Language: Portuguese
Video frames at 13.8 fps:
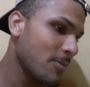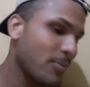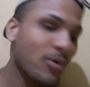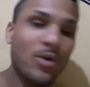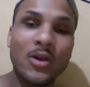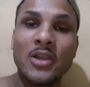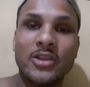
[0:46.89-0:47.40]

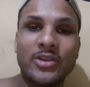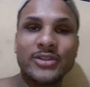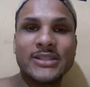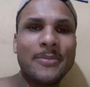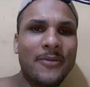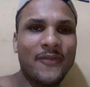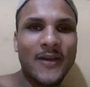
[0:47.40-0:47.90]
Pô, eu
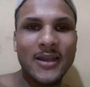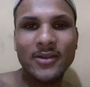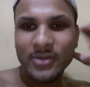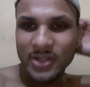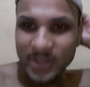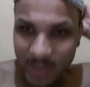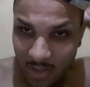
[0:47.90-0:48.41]
sempre
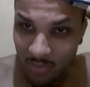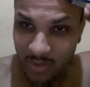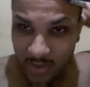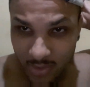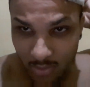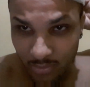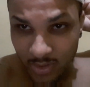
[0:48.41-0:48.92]
falando que não,
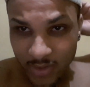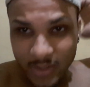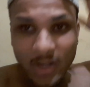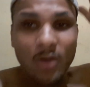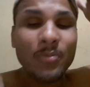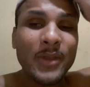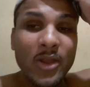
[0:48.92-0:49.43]
que não, que
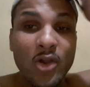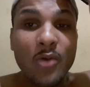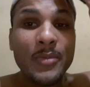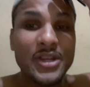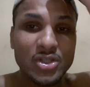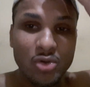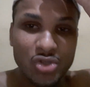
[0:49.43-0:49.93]
não, que
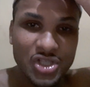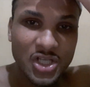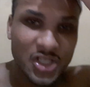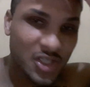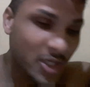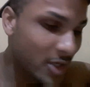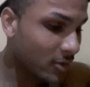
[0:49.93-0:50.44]
realmente não
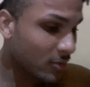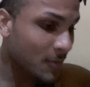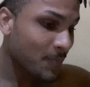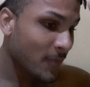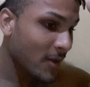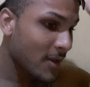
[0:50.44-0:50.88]
tinha chego.